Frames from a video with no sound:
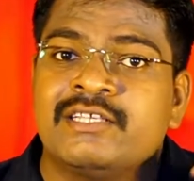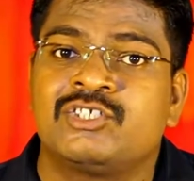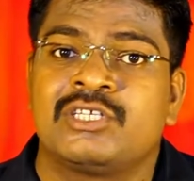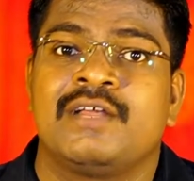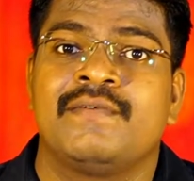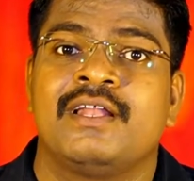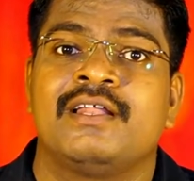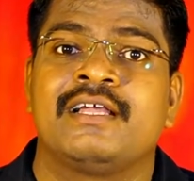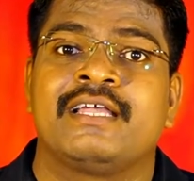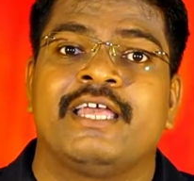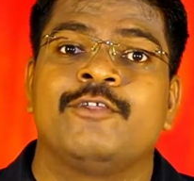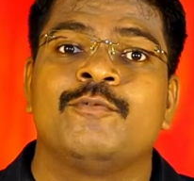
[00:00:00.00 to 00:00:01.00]

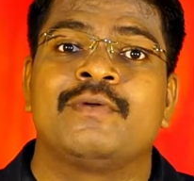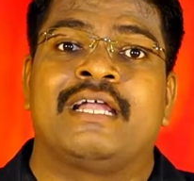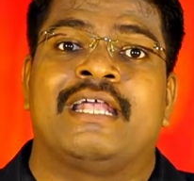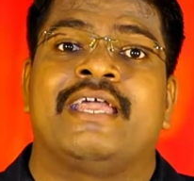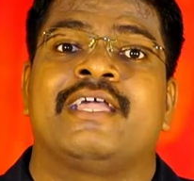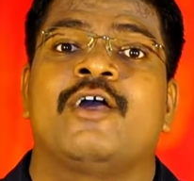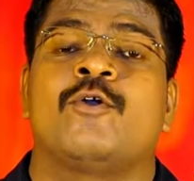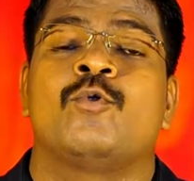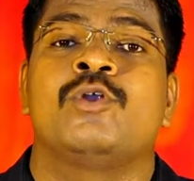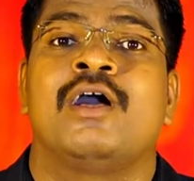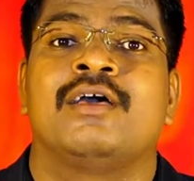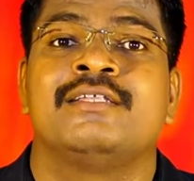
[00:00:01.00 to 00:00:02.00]
இஸ்ரவேலருக்கு எதுவும்
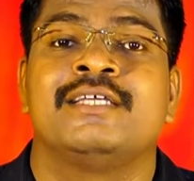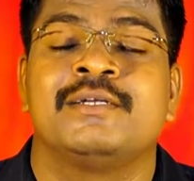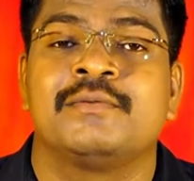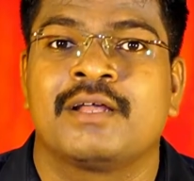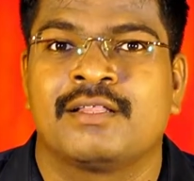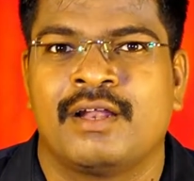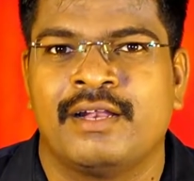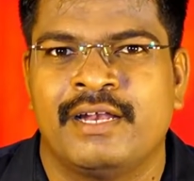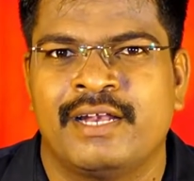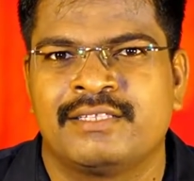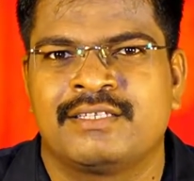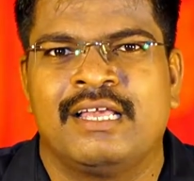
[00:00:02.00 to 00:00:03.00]
கிடைக்கக்கூடாது
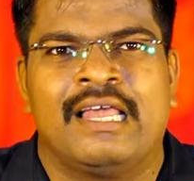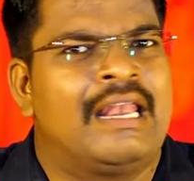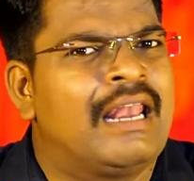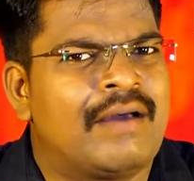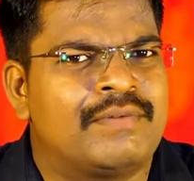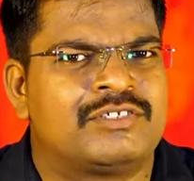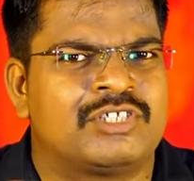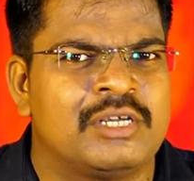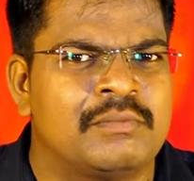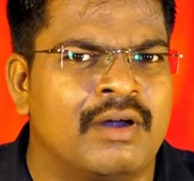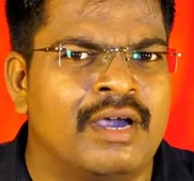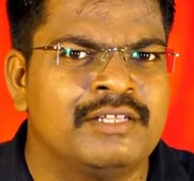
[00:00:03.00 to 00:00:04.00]
என்கிறதான எண்ணத்தில்
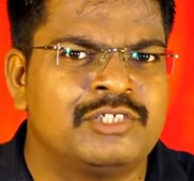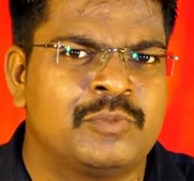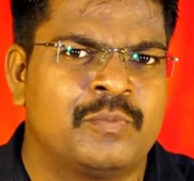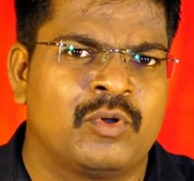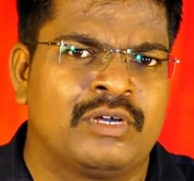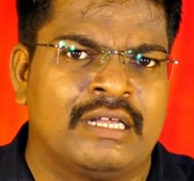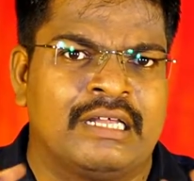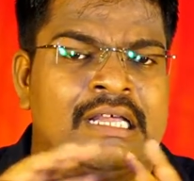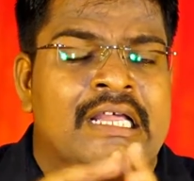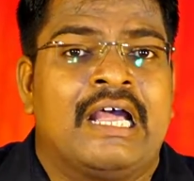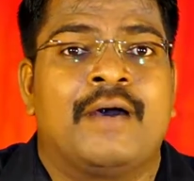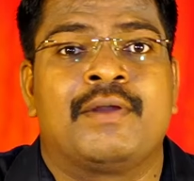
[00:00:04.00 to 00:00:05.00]
எல்லாவற்றையும் அழித்து போட்டு
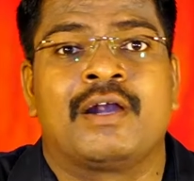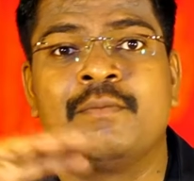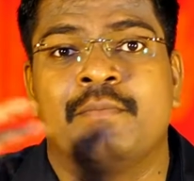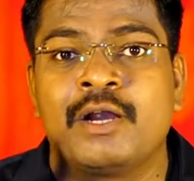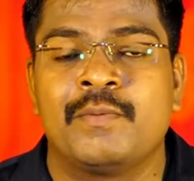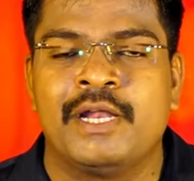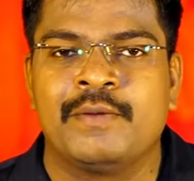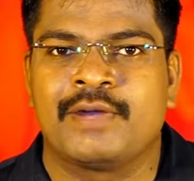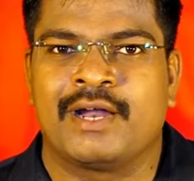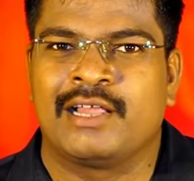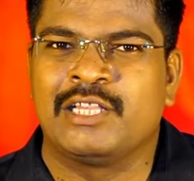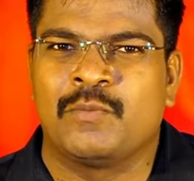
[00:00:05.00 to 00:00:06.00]
அவர்கள்
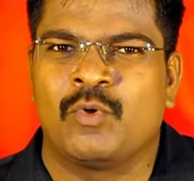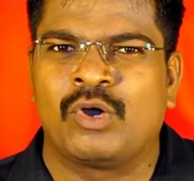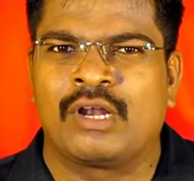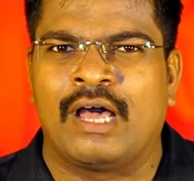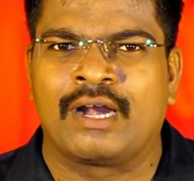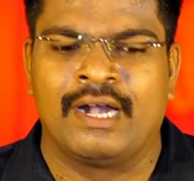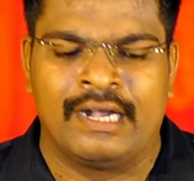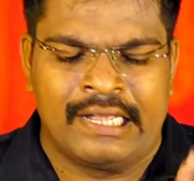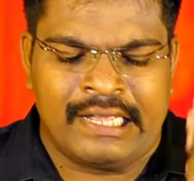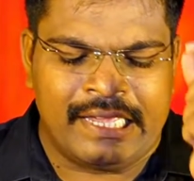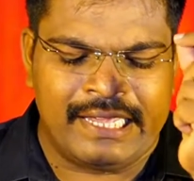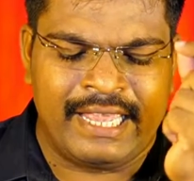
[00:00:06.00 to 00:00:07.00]
மறுபடியும் கடந்து போகிறார்கள்
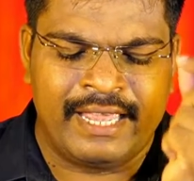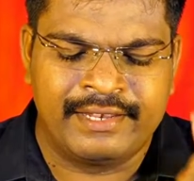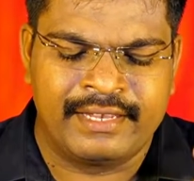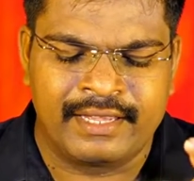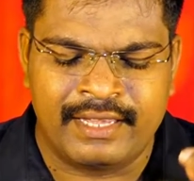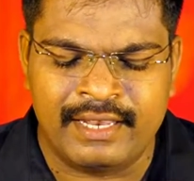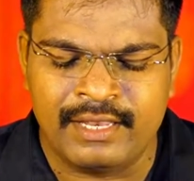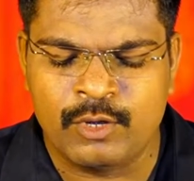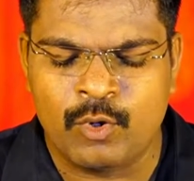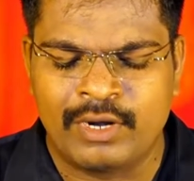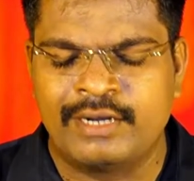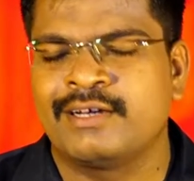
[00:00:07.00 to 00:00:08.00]
இங்கே இந்த
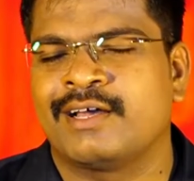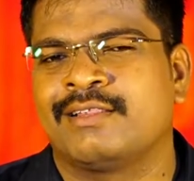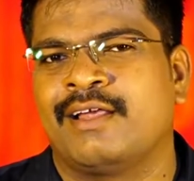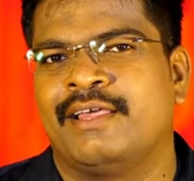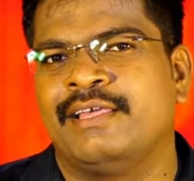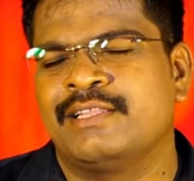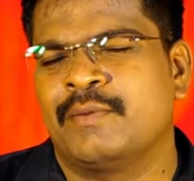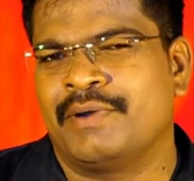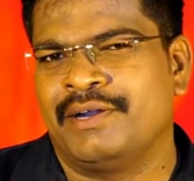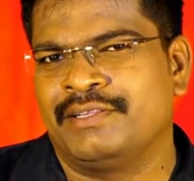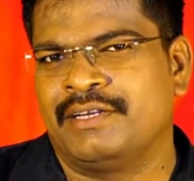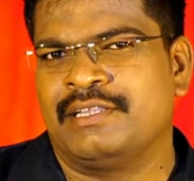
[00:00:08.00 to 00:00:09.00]
கிதியோன் என்கிறதான இந்த
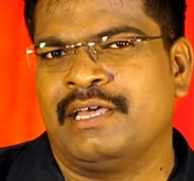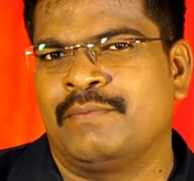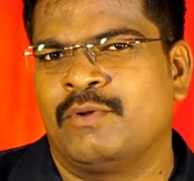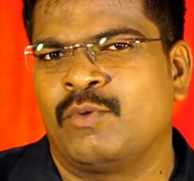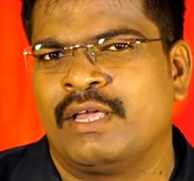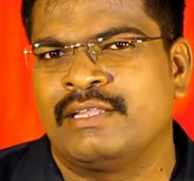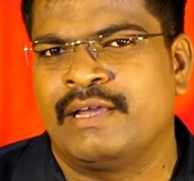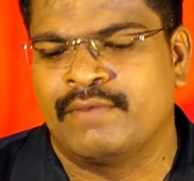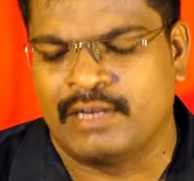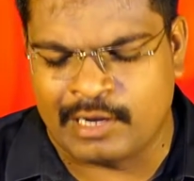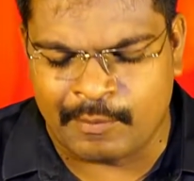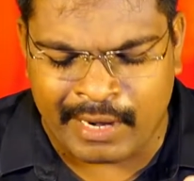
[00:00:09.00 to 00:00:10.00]
மனிதன் தேவனுடைய
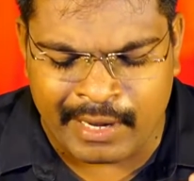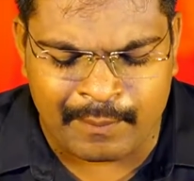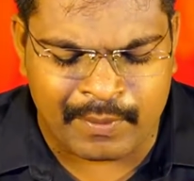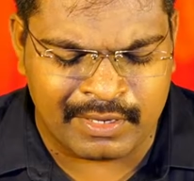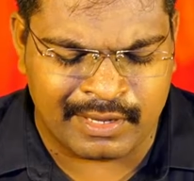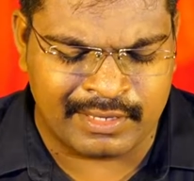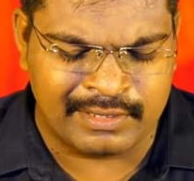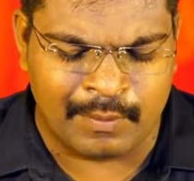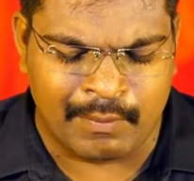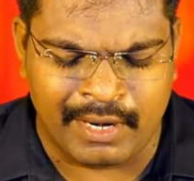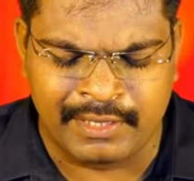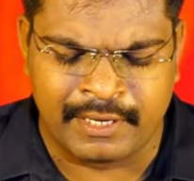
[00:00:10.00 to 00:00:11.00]
தேவனுக்கு பயப்படுகிற
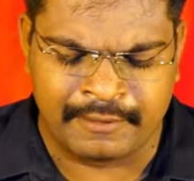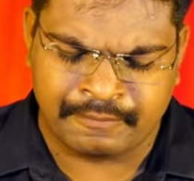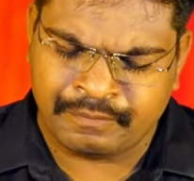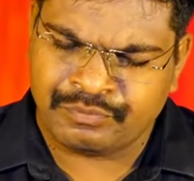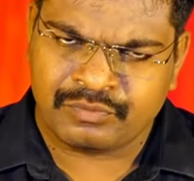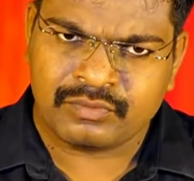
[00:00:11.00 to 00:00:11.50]
இந்த மனிதன்